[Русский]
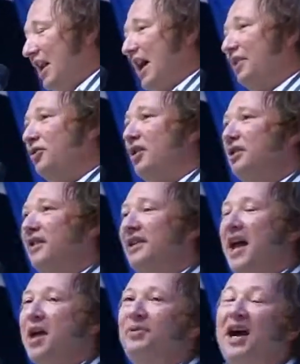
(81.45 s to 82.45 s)
А то он говорит,
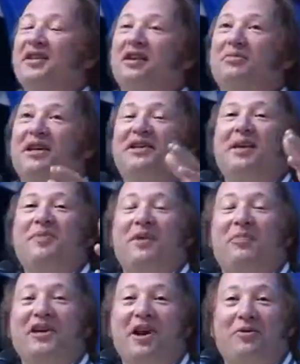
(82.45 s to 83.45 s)
а я хотел было к
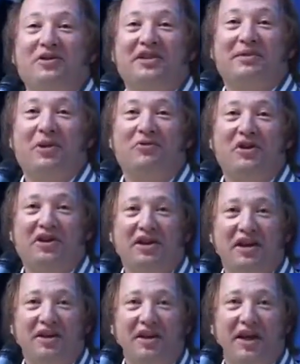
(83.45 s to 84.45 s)
тебе поехать, и самого
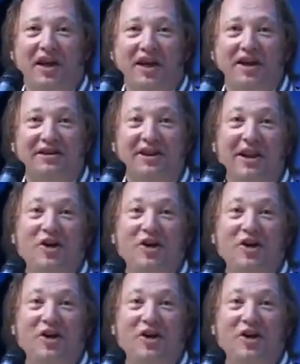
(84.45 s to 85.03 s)
денег нет.